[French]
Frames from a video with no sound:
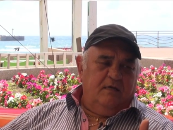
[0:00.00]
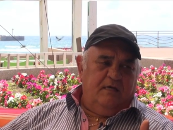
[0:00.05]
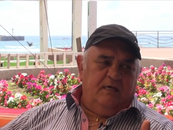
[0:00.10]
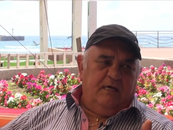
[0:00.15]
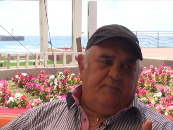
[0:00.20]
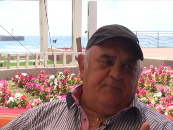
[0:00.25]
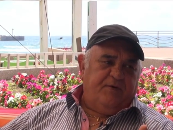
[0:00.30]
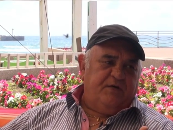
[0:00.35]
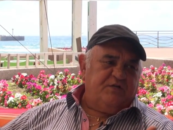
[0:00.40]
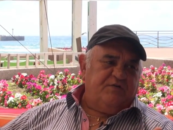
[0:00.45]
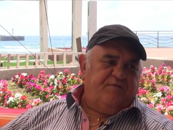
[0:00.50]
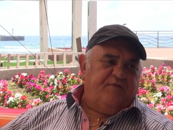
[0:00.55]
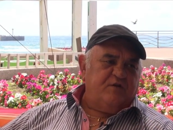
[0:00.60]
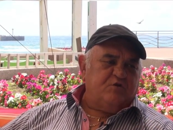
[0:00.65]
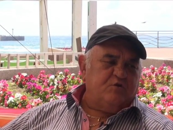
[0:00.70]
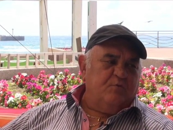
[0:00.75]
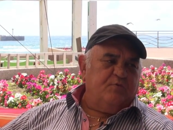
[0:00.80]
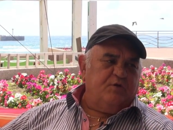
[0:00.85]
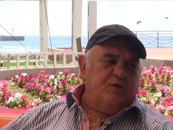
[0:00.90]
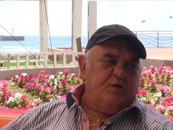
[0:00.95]
Et après, j'ai fait le
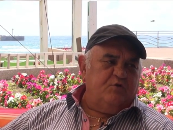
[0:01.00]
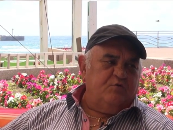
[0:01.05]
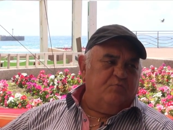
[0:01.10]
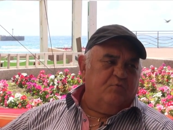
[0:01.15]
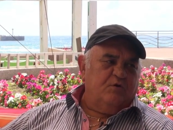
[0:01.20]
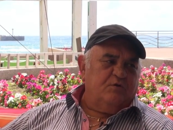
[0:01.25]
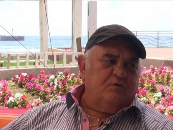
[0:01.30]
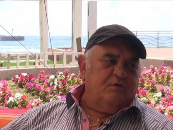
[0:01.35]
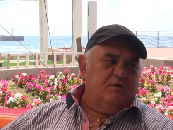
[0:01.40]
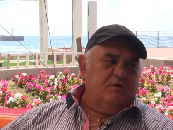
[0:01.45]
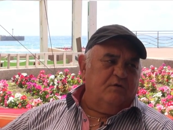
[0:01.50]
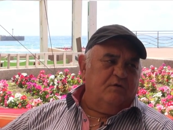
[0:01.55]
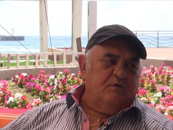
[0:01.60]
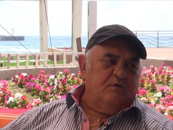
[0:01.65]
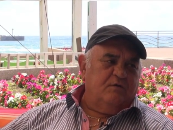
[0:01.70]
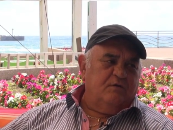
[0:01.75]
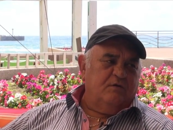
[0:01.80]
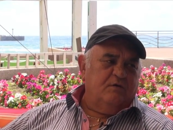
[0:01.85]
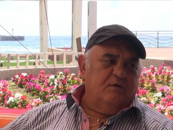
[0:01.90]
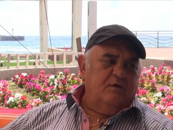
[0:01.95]
championnat du monde
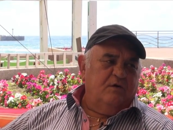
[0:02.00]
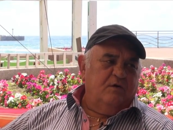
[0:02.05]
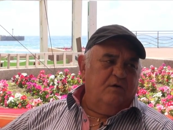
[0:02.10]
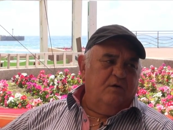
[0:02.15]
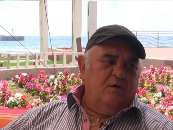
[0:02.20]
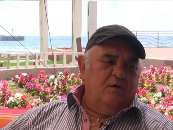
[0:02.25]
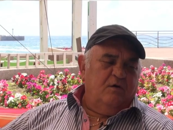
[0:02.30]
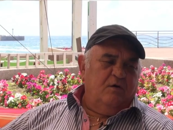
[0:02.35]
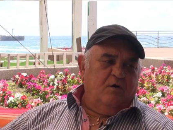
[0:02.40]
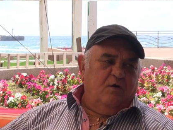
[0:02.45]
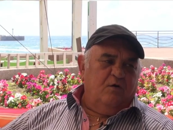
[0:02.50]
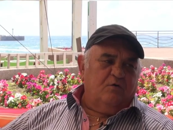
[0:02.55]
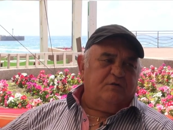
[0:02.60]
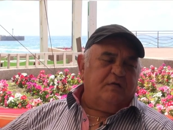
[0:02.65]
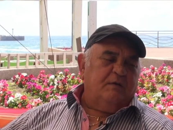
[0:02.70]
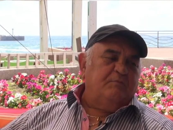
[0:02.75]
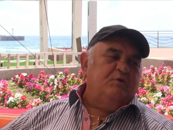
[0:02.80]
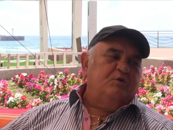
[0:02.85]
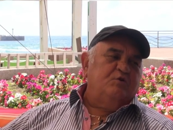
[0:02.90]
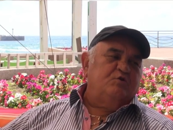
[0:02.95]
en,
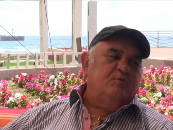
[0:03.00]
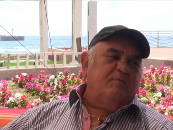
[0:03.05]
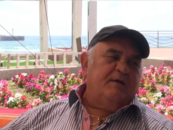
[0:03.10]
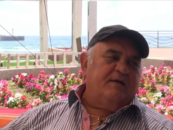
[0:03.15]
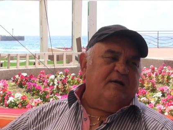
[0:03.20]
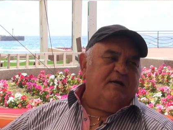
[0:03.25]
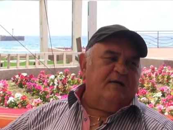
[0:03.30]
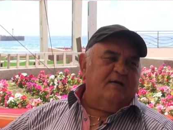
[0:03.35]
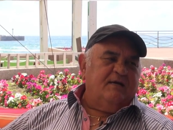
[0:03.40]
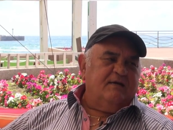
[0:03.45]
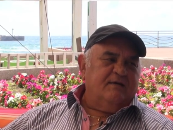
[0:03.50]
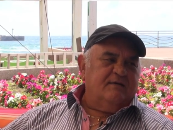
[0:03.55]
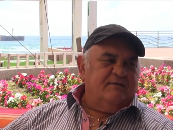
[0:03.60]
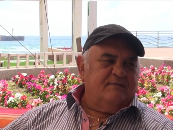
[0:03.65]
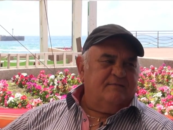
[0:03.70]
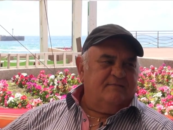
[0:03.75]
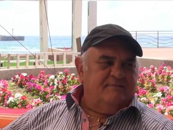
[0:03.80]
terminus de ma carrière.